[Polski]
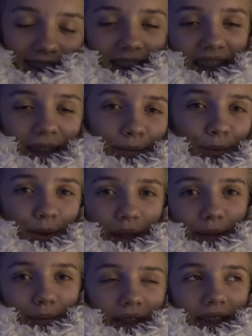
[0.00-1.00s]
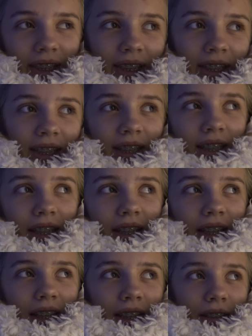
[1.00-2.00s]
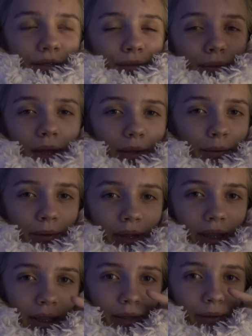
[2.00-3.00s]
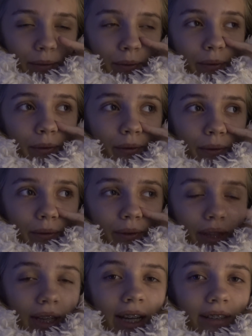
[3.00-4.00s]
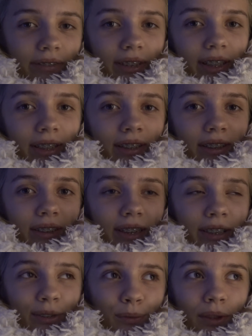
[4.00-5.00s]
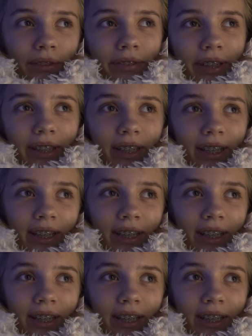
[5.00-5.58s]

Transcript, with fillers: jeszcze byłyśmy w maku na rynku na kawie, tej zimowej.